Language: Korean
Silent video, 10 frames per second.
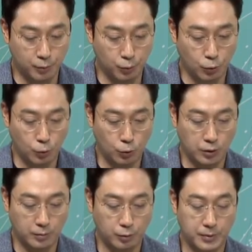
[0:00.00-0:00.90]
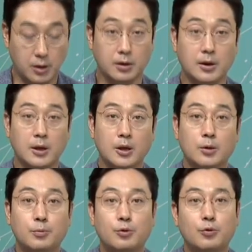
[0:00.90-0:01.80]
뷰노를 보면
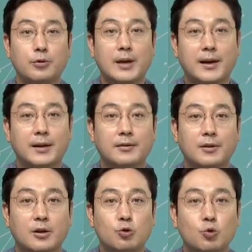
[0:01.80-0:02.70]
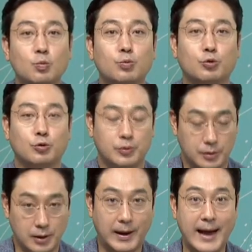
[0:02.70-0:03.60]
뷰노는 약간 이제 흉부
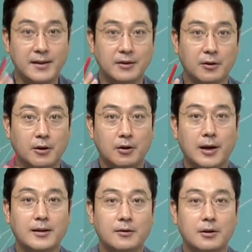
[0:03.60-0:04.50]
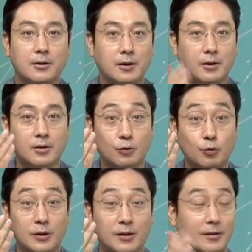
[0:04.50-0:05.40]
그다음에 안저, 안저라는 게 이제 그
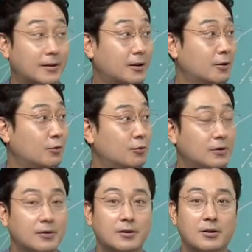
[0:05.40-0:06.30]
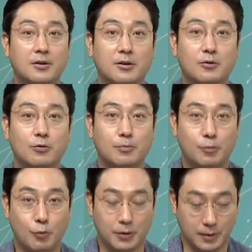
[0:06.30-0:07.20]
눈이 있잖아요. 눈 시신경이란 쪽
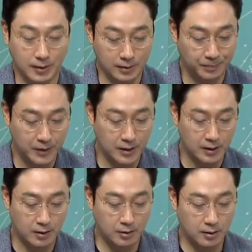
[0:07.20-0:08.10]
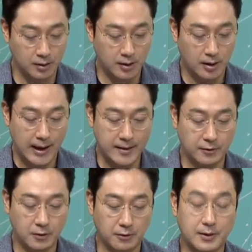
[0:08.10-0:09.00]
보고 있는데 이런 안저
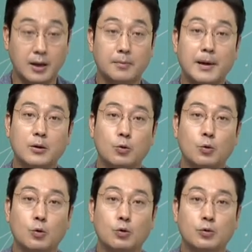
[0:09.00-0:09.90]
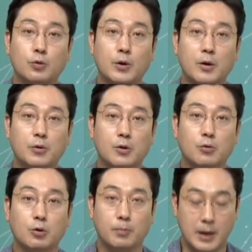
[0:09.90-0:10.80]
영상 판독도 하고 있고
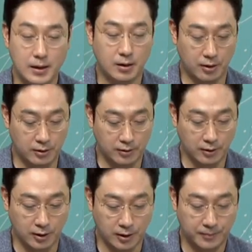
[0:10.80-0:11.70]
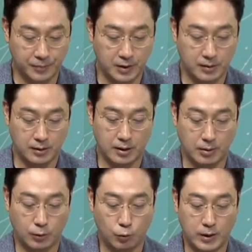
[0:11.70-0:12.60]
또 폐결절, 그다음에
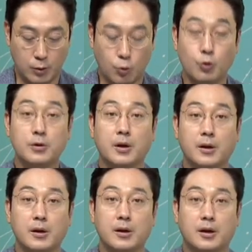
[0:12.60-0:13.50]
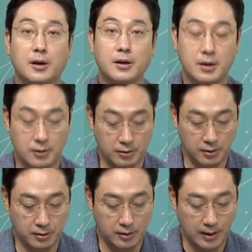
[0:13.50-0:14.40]
소아골 연령, 이런
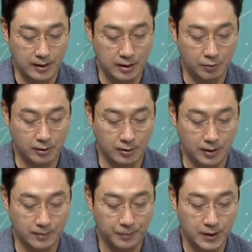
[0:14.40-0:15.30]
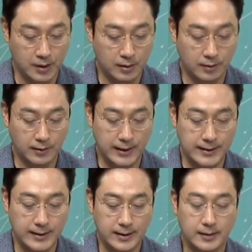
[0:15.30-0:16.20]
것들을 딱 하고 있는데 그래서
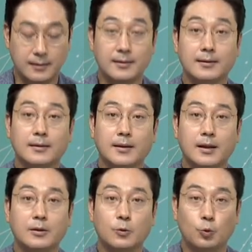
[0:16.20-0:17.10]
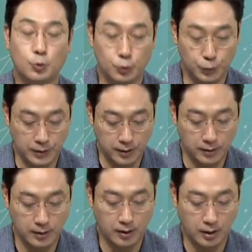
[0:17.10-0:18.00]
AI 진단 솔루션
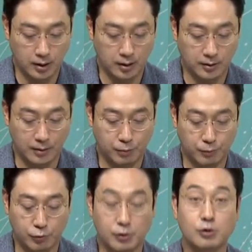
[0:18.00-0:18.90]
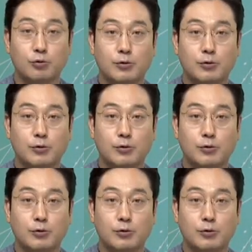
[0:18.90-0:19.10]
어, 제품군을 두루